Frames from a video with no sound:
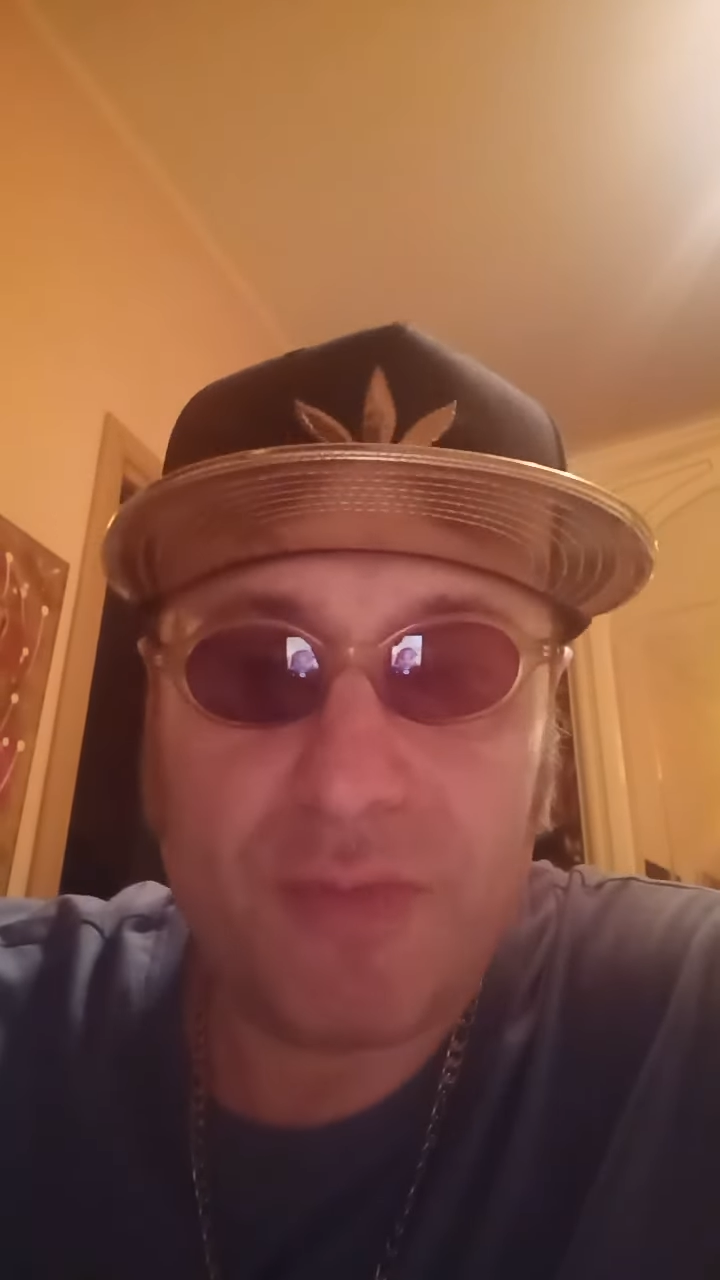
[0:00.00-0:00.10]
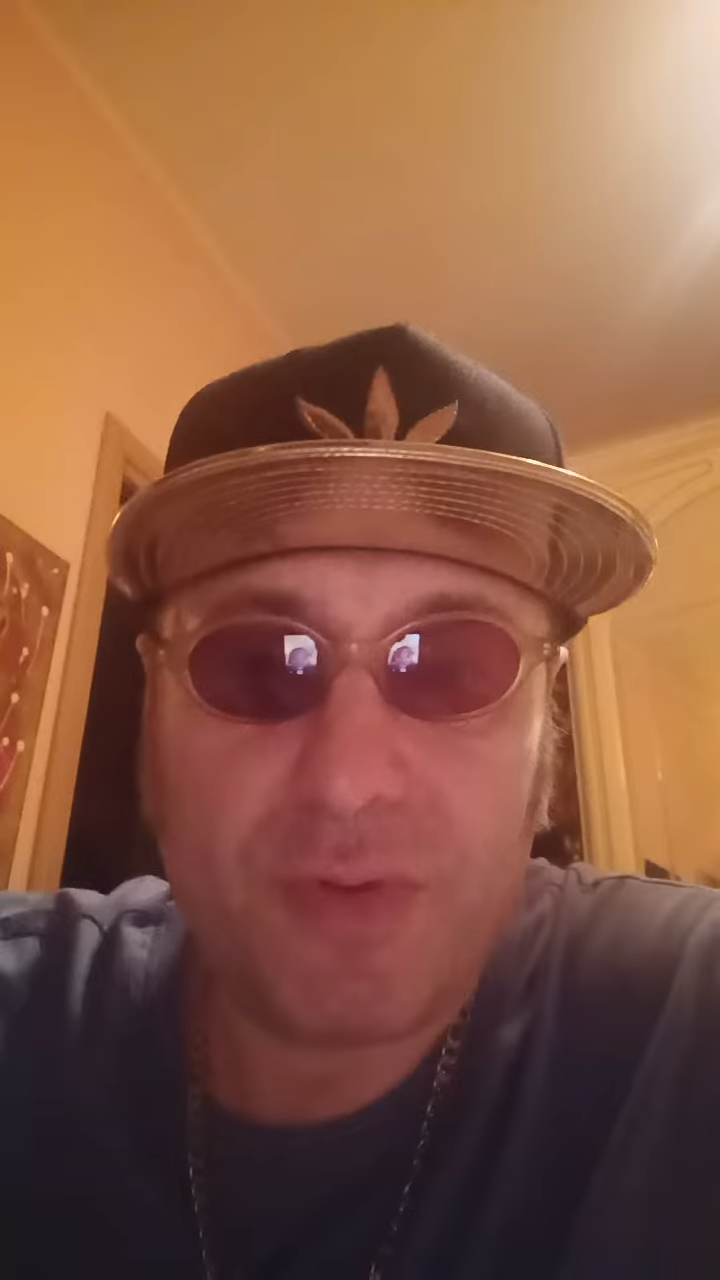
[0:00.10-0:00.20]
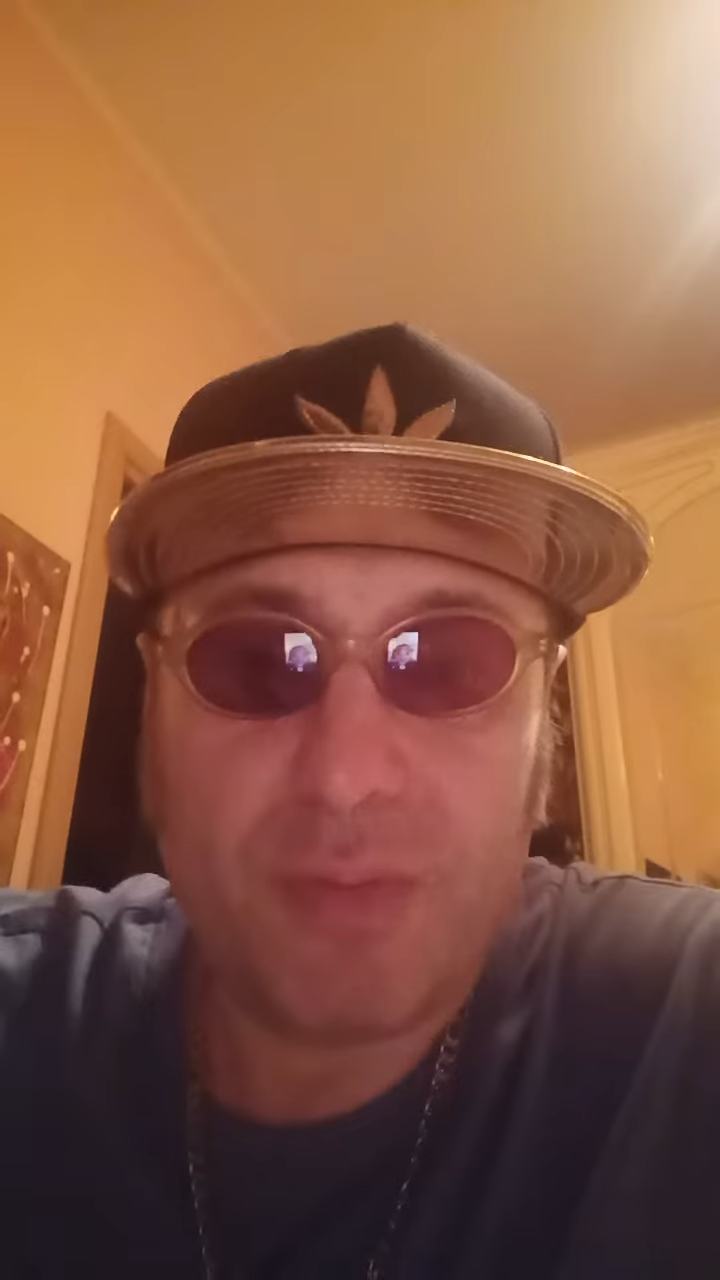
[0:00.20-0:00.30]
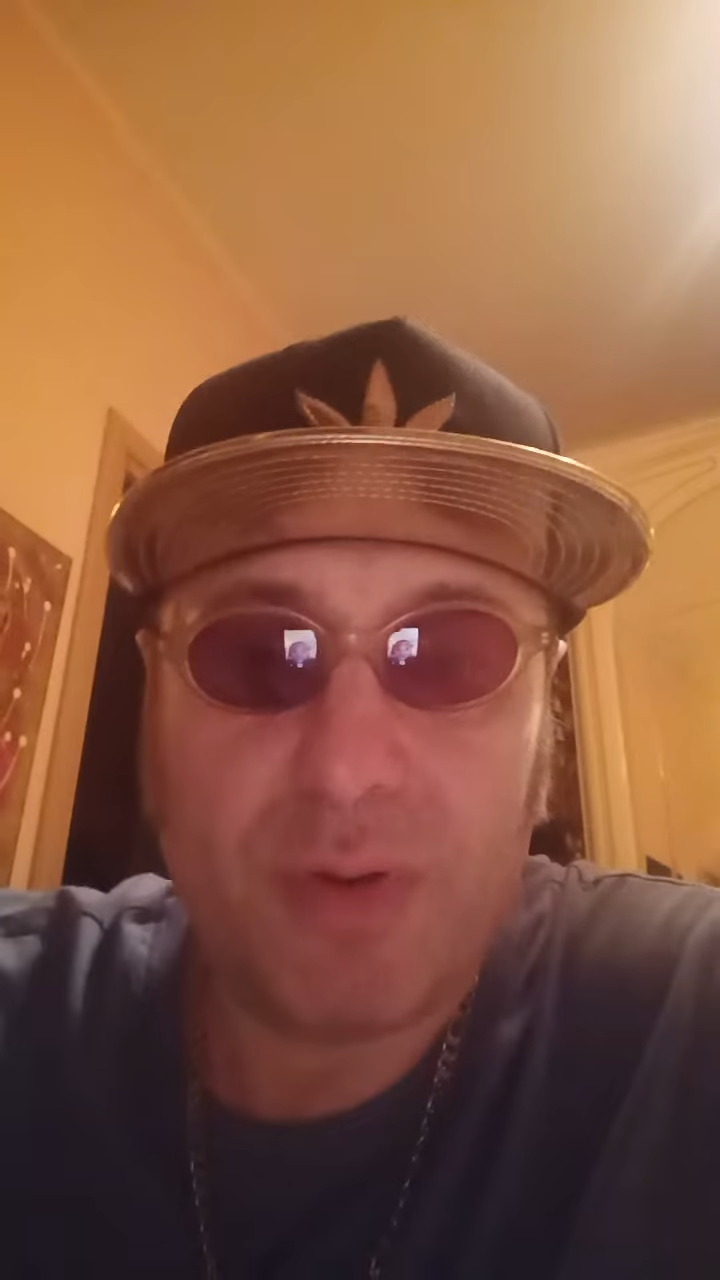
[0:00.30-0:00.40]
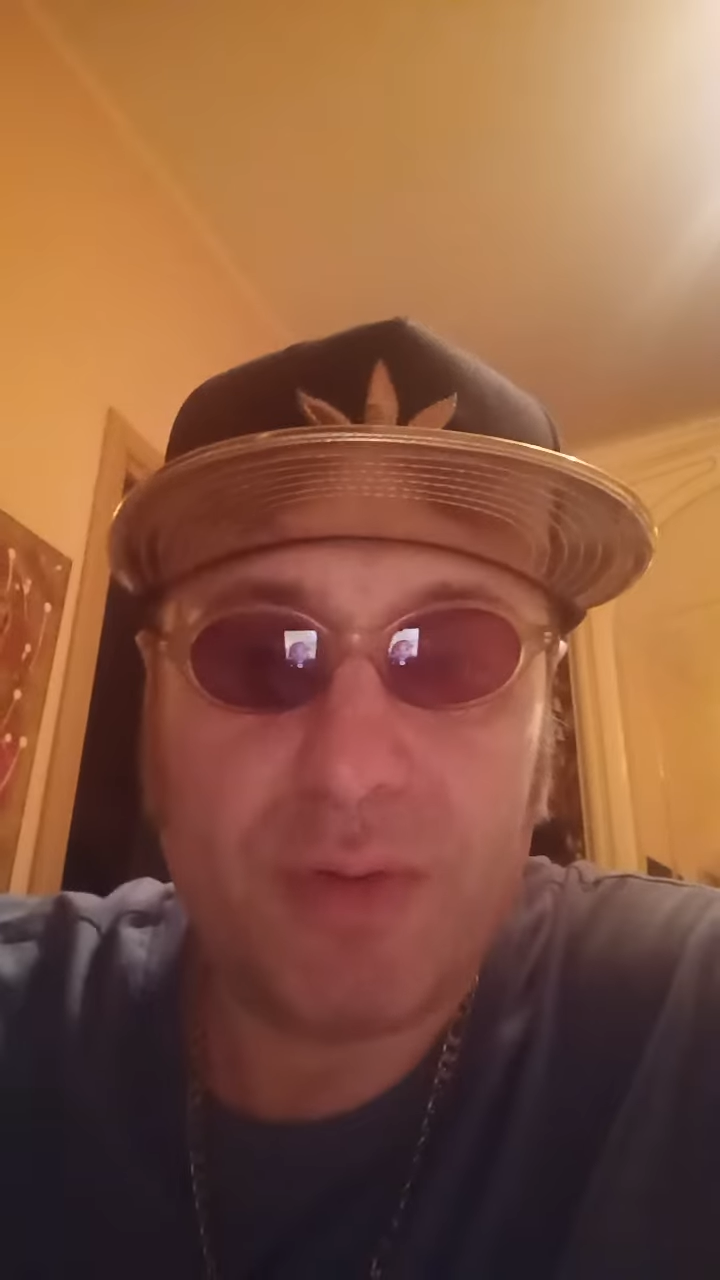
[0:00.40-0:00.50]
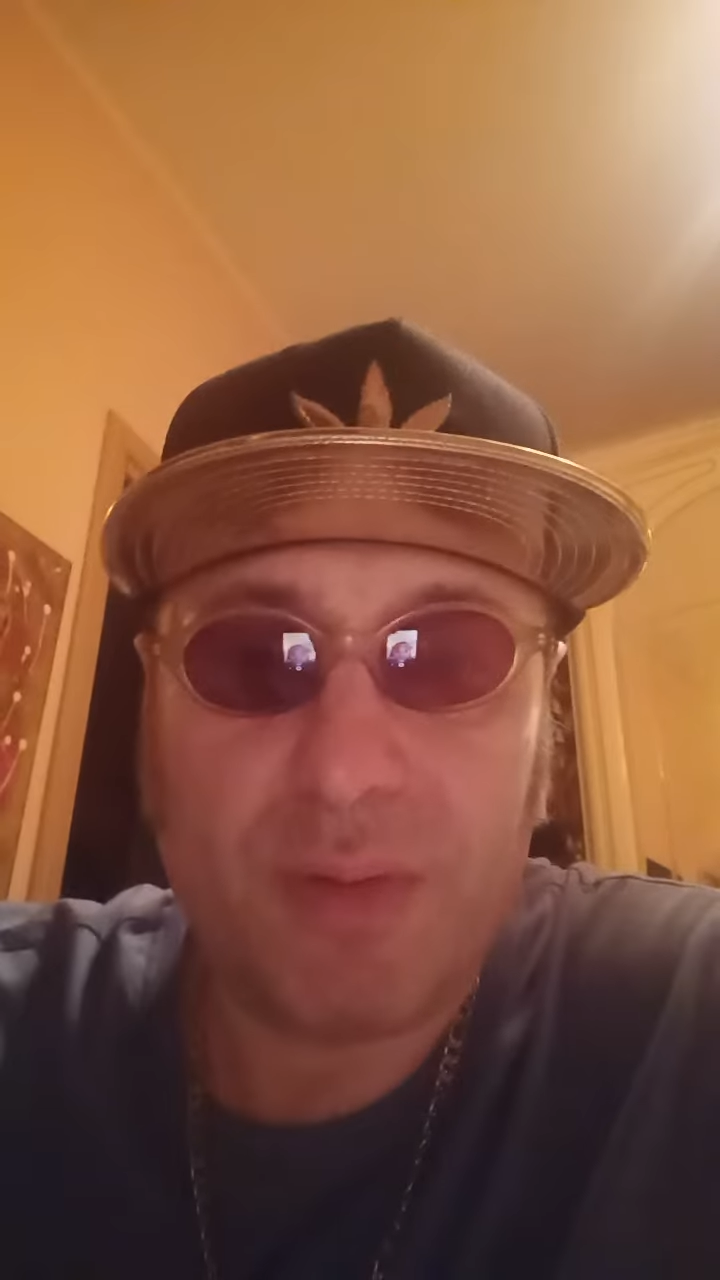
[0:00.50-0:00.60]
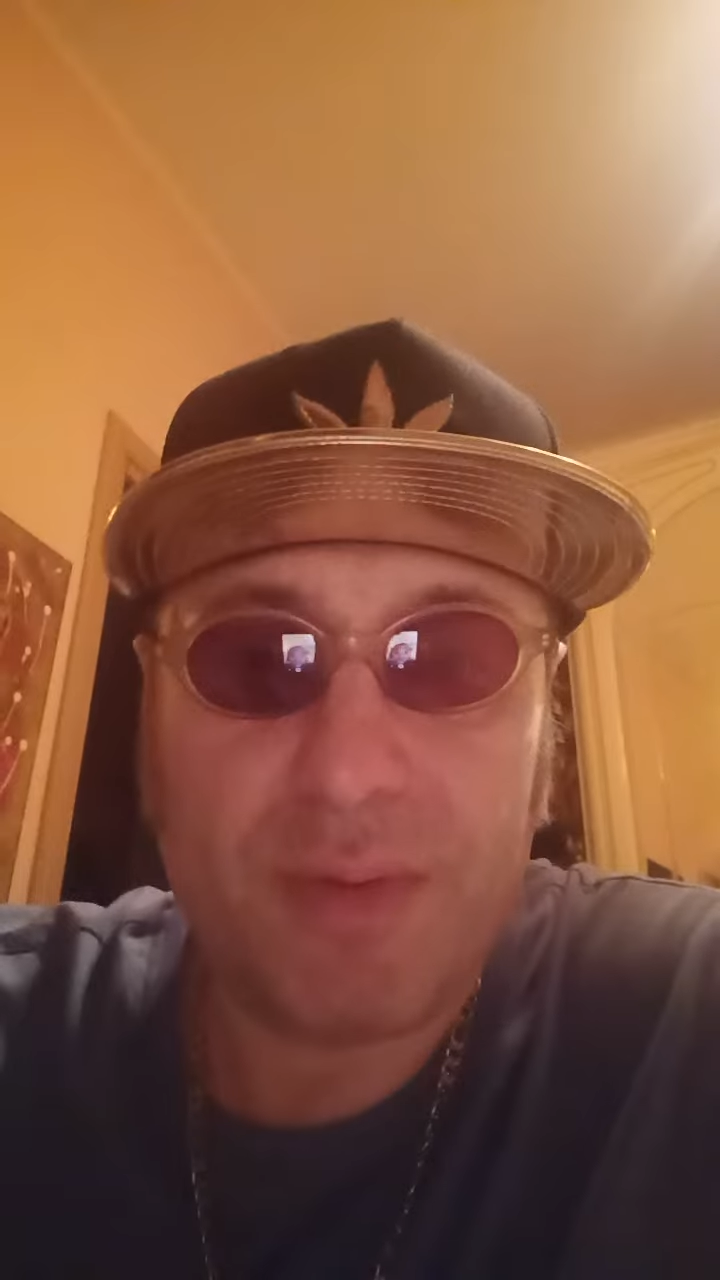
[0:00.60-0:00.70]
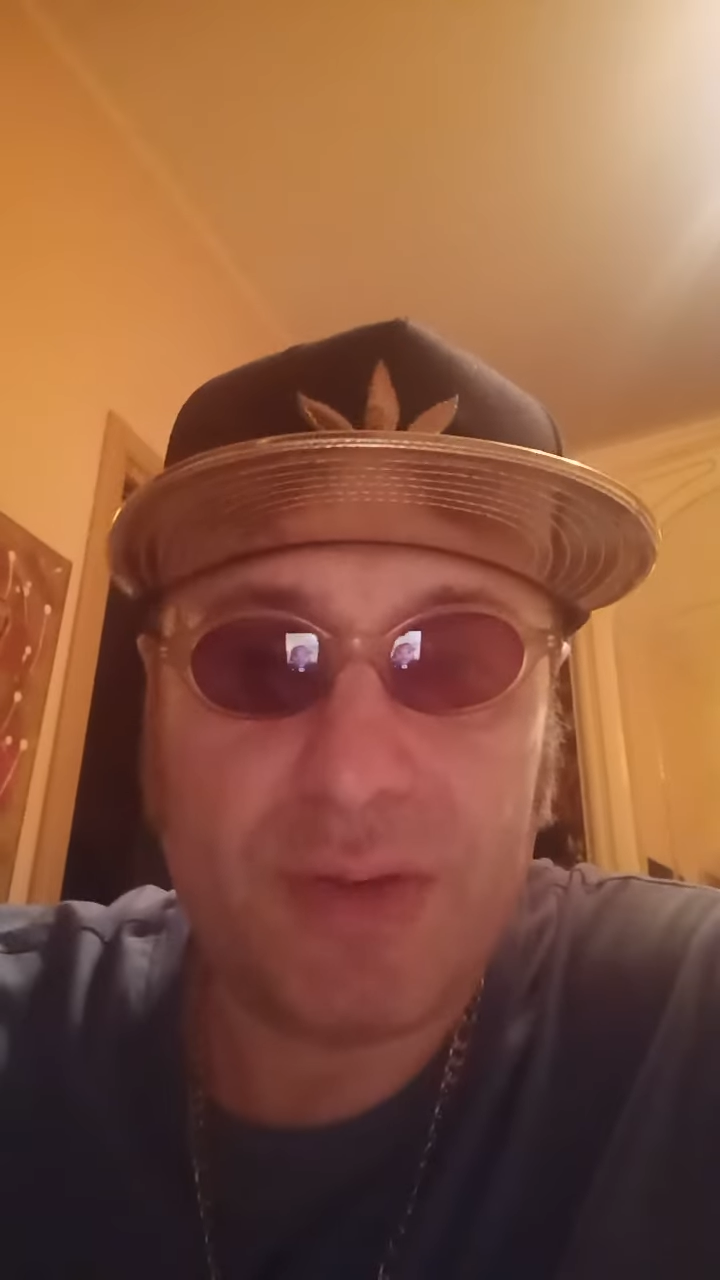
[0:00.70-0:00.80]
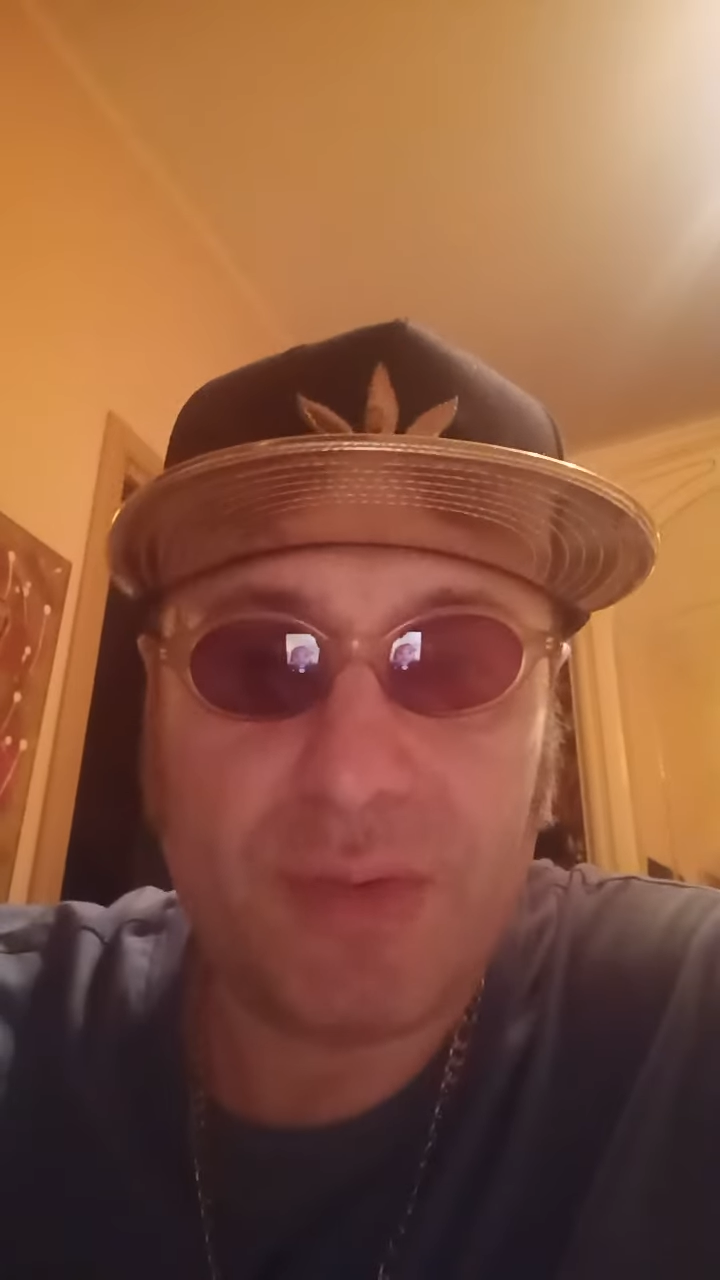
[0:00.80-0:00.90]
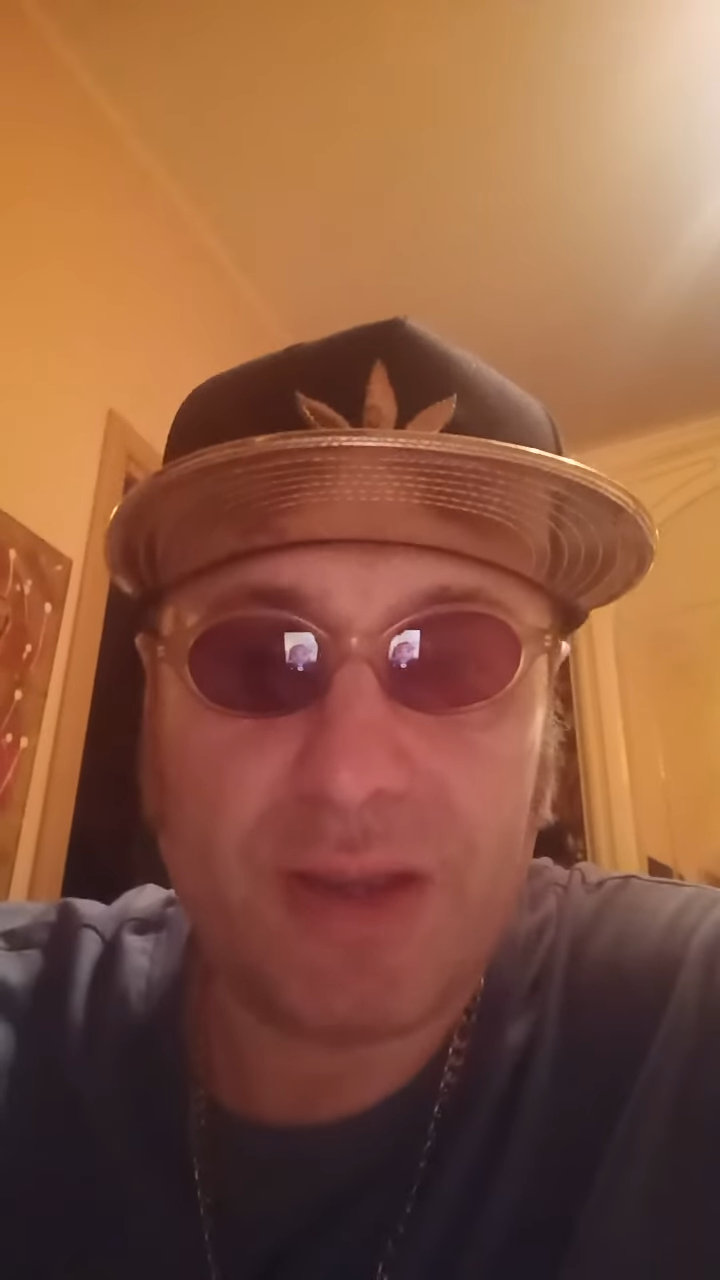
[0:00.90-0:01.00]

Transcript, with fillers: cioè quello è un elemento